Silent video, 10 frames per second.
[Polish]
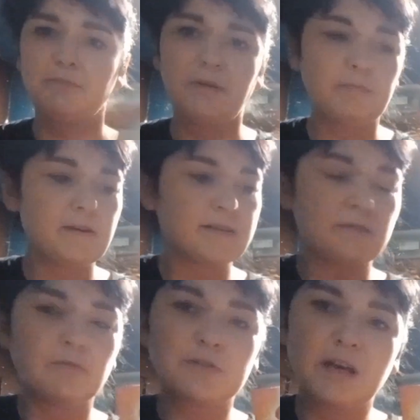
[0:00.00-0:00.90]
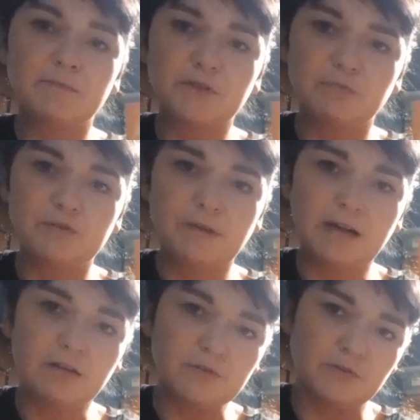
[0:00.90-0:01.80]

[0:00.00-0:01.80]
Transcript: Parmezan, bo chciałam zrobić makaron z